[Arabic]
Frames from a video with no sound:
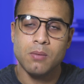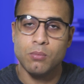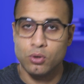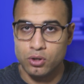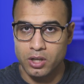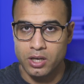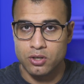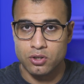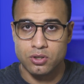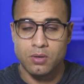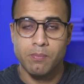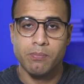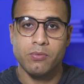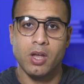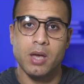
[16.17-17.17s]
مونتاج
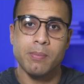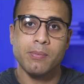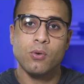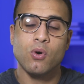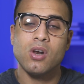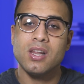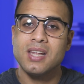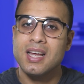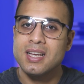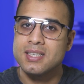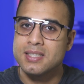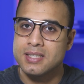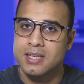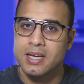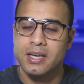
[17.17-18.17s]
طيب كل ده
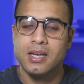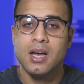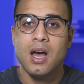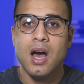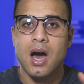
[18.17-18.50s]
ازاي